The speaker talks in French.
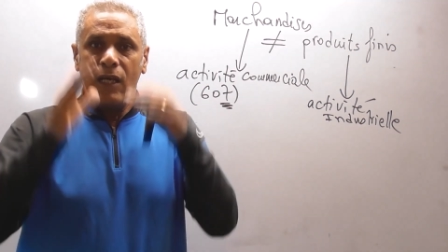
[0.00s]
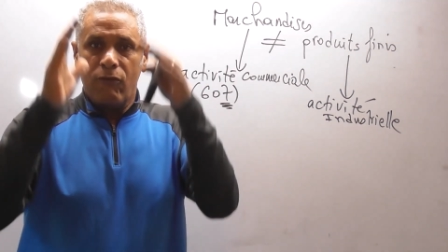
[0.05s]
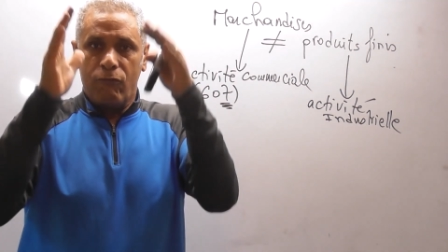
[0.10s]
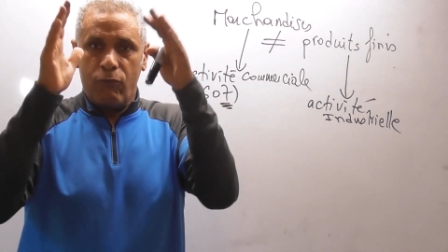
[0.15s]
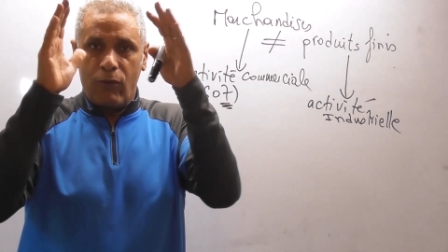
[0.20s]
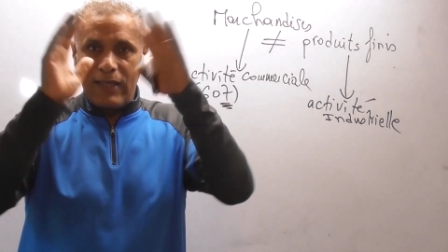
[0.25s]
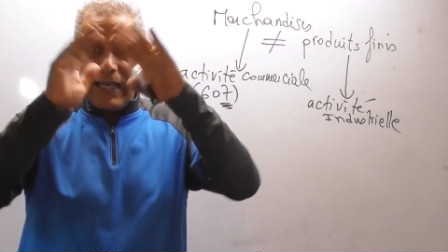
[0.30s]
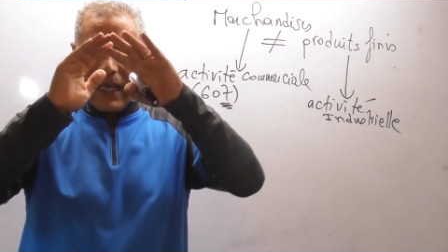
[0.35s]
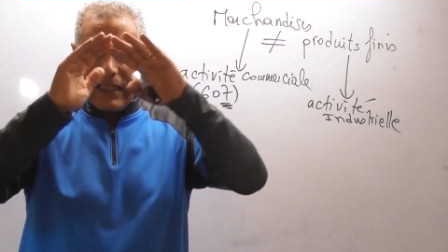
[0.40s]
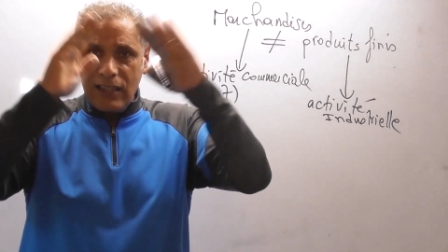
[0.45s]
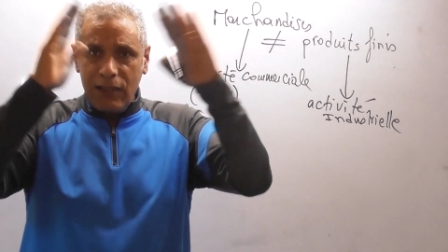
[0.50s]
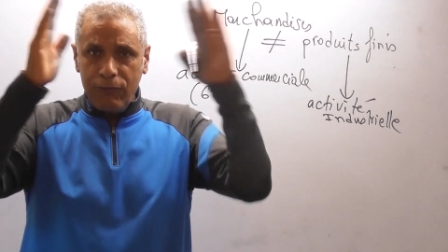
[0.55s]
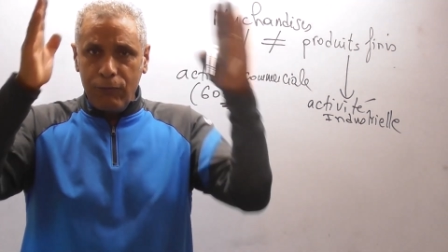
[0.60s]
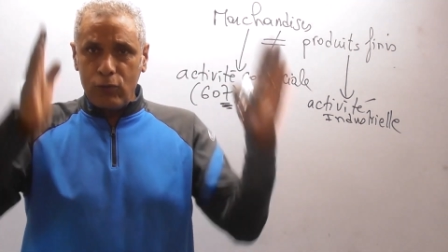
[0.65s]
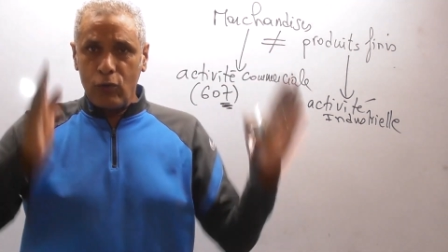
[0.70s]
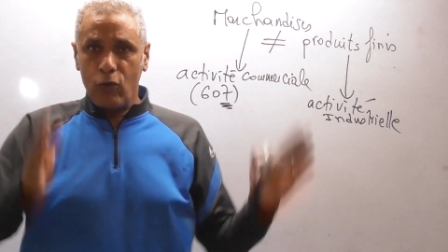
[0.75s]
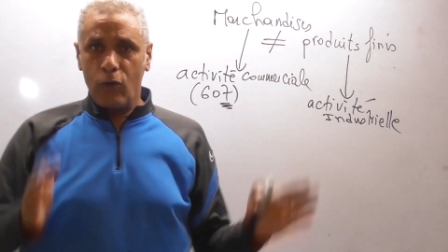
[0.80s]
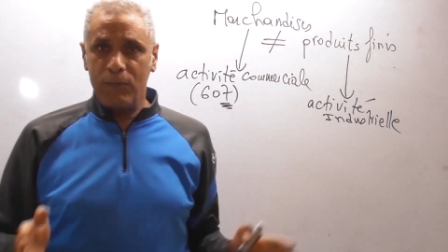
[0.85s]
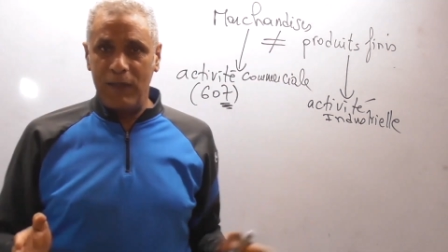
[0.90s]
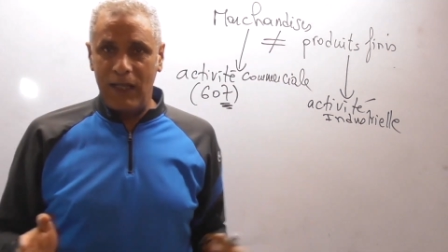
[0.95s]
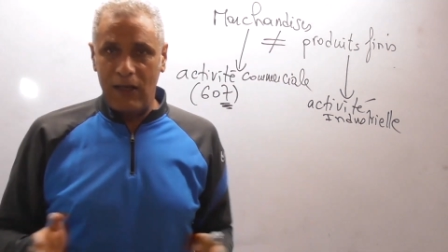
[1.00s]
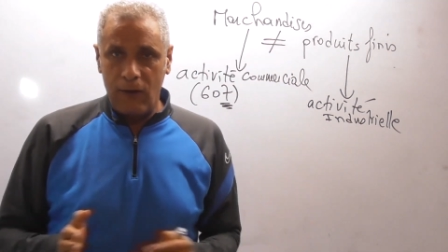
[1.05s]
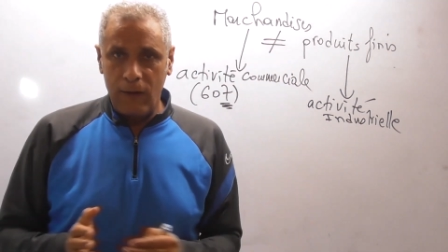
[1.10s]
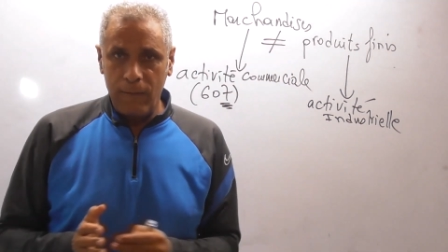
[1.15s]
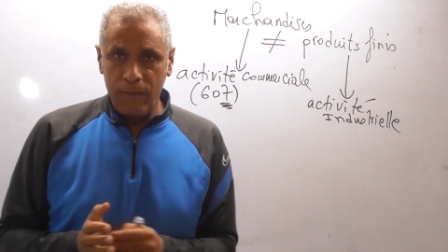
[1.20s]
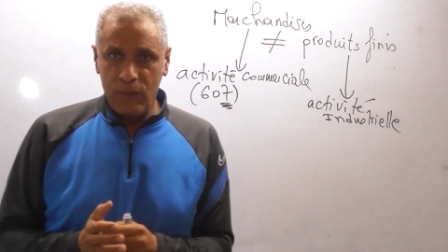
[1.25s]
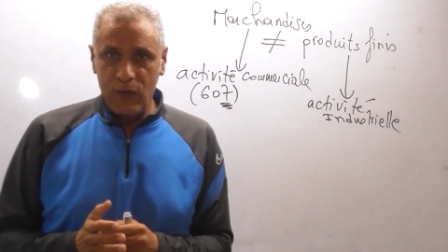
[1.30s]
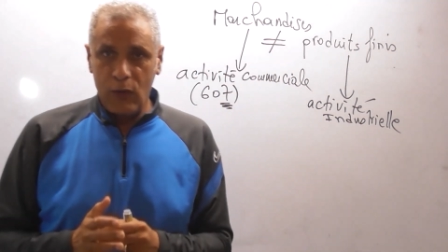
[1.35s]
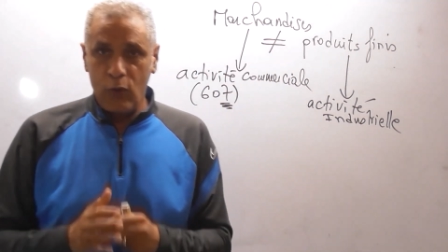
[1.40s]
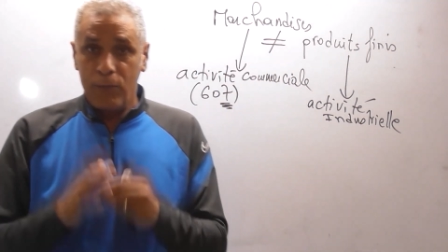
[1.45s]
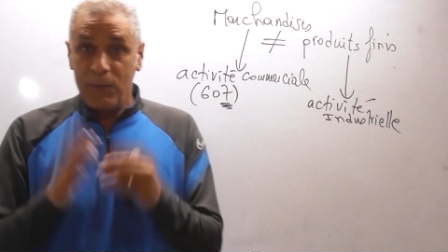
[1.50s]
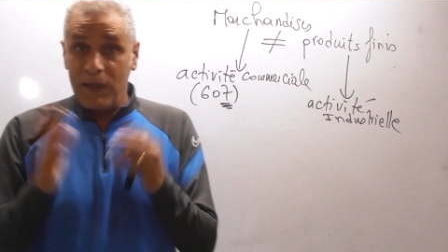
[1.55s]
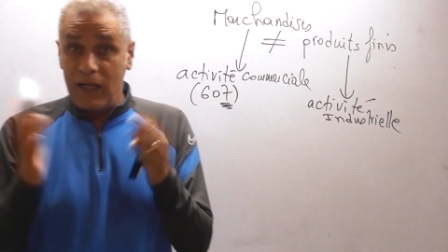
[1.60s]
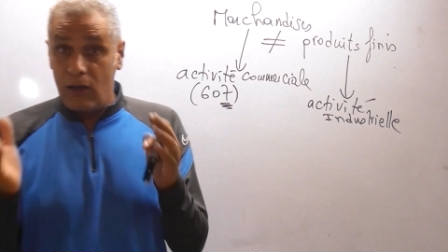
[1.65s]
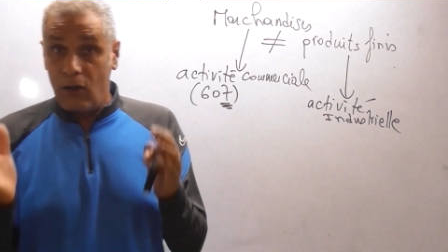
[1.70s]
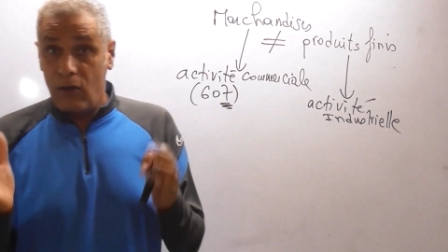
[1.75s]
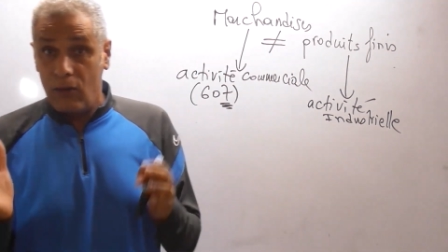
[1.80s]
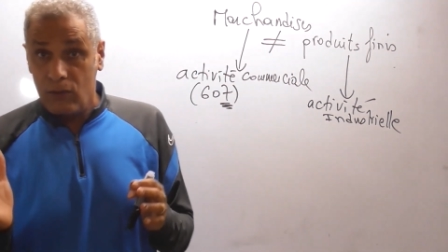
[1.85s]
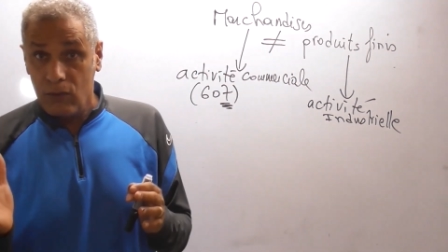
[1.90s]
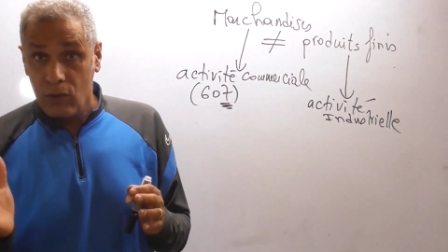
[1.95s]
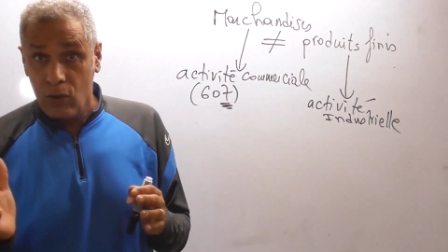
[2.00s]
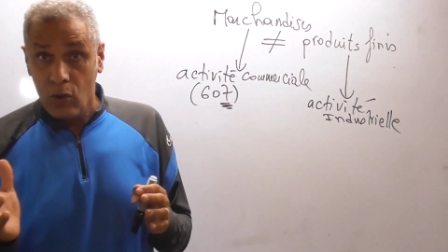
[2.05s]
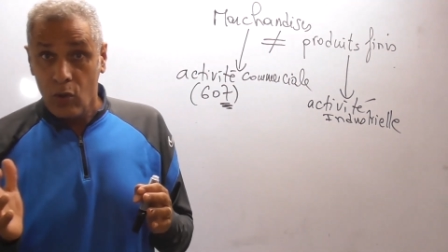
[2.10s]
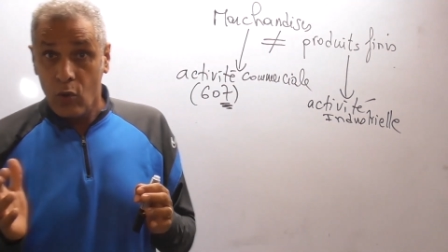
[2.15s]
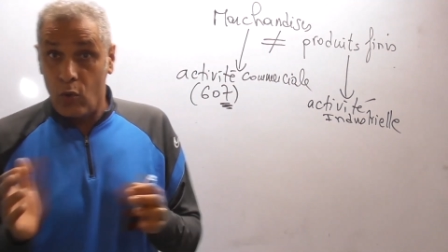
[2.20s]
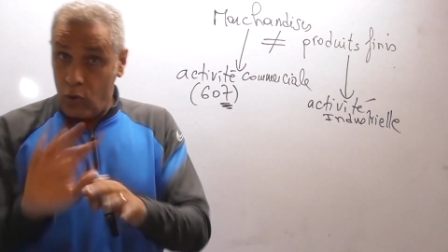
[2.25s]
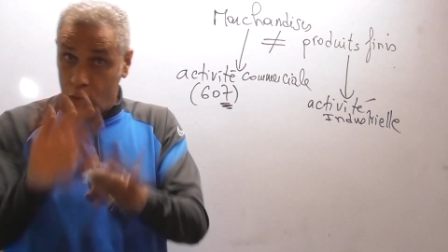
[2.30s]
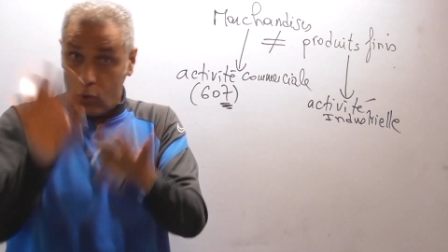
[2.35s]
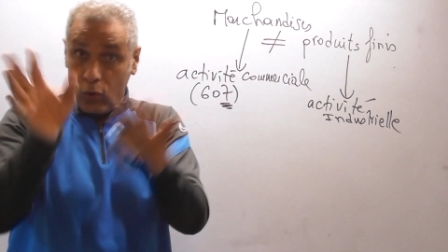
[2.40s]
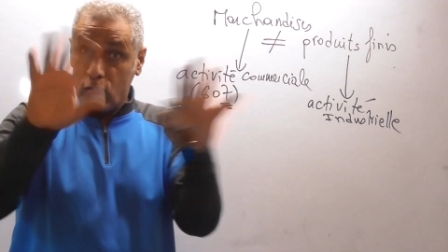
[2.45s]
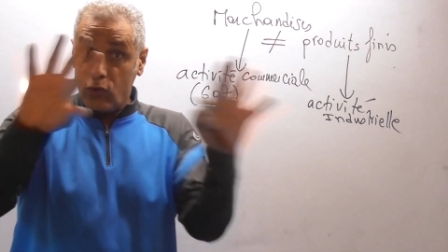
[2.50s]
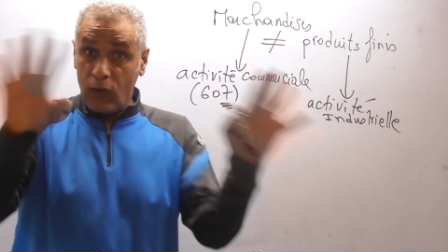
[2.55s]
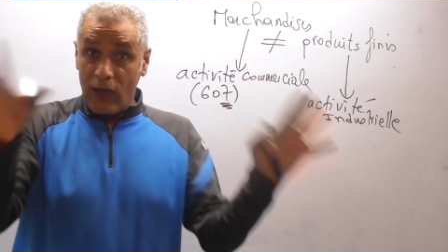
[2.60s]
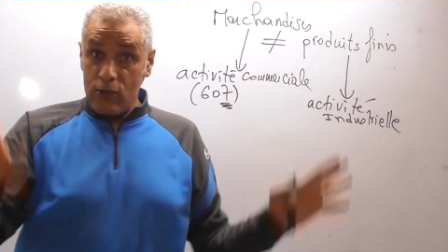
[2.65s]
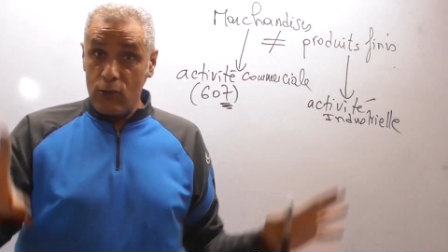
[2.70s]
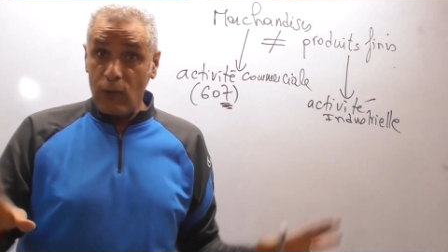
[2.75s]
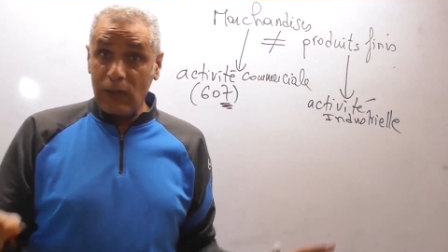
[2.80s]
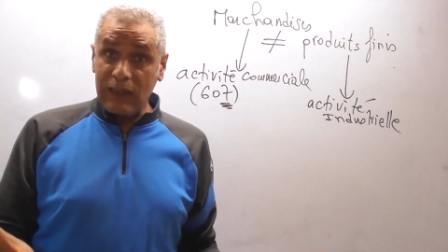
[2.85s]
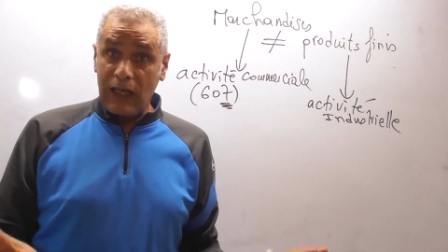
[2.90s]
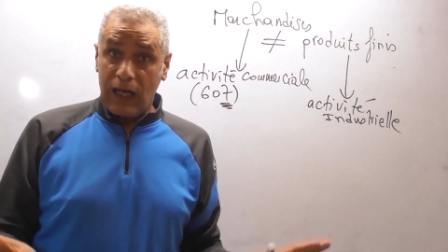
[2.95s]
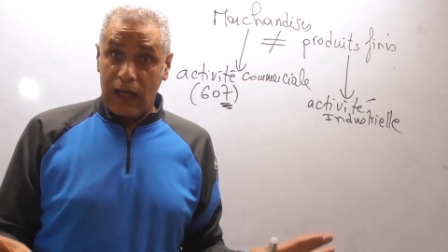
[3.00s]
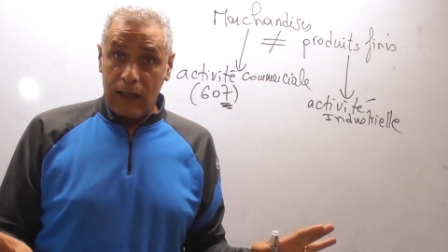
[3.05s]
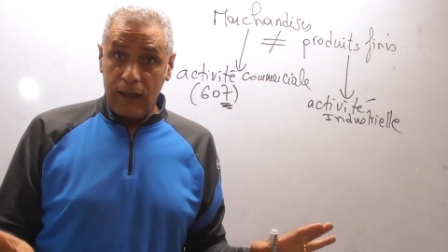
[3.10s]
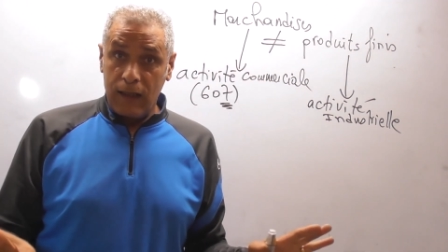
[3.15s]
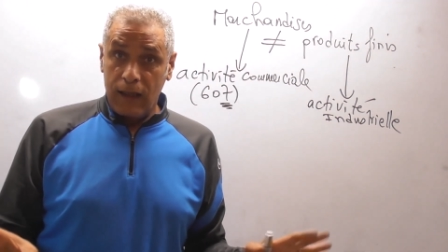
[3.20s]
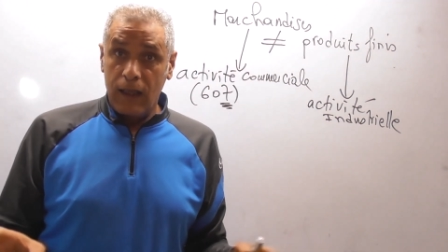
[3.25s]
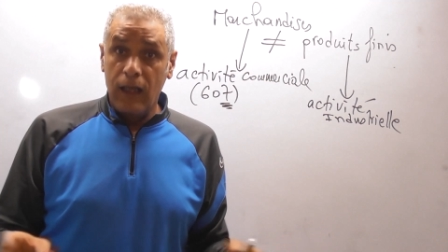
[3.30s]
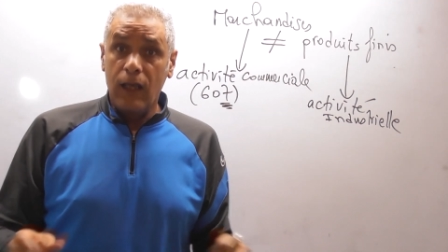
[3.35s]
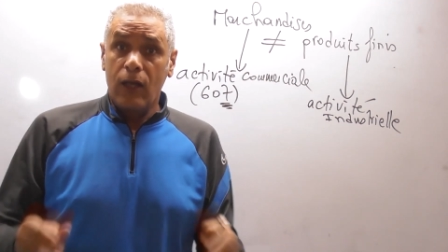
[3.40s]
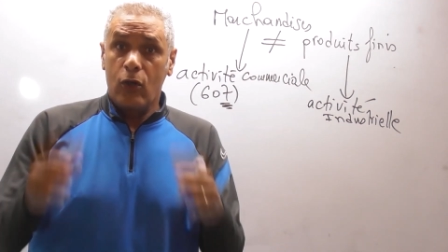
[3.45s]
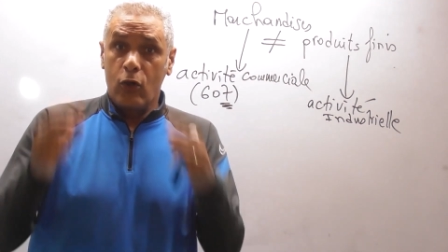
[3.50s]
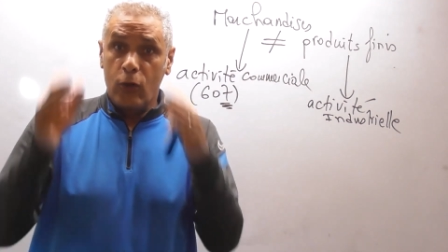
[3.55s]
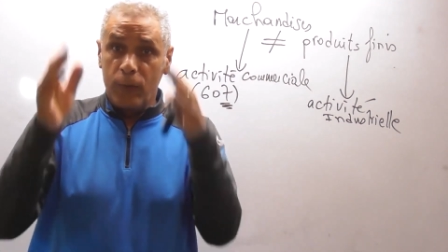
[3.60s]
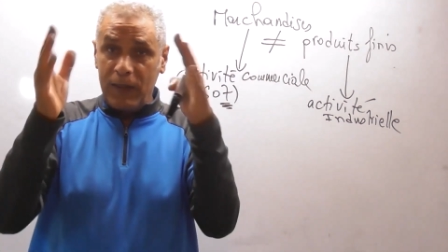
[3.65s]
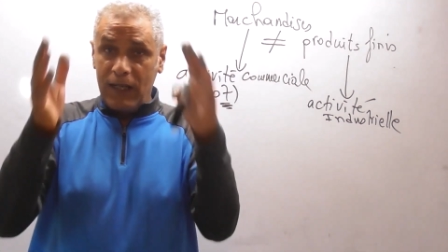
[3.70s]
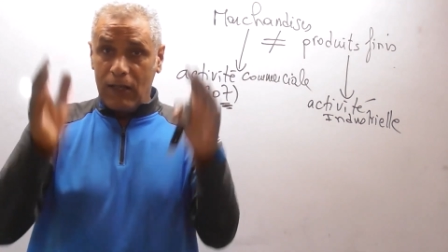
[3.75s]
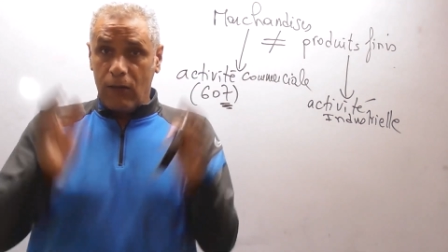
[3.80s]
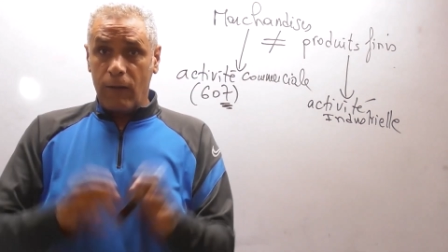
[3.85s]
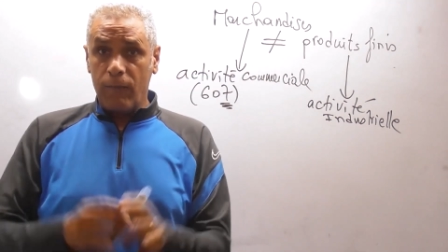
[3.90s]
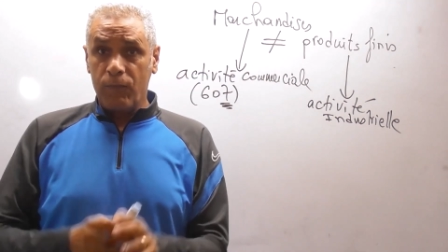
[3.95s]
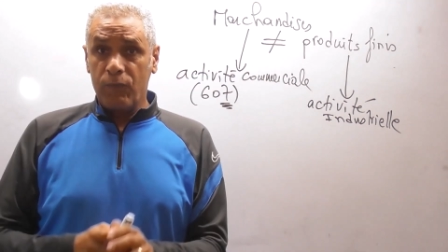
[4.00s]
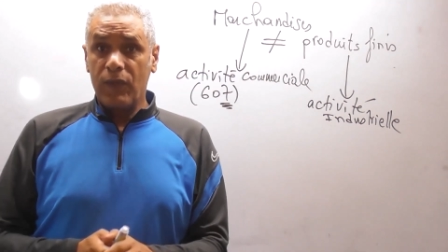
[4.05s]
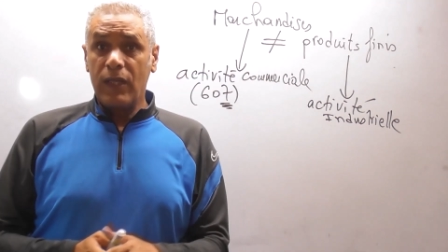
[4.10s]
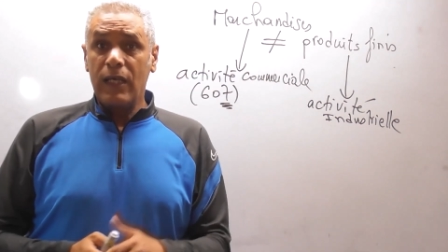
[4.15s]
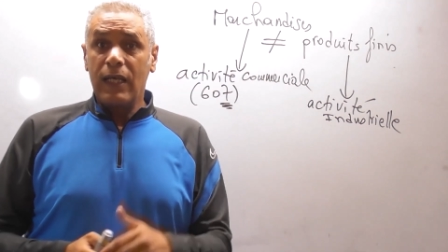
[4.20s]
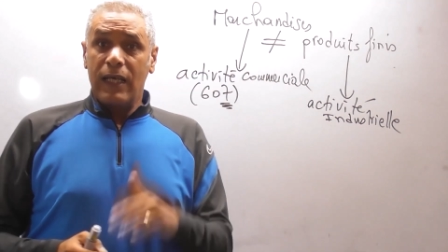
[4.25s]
Vous regardez votre bilan, le bilan, ou le compte de résultat, hein, le bilan,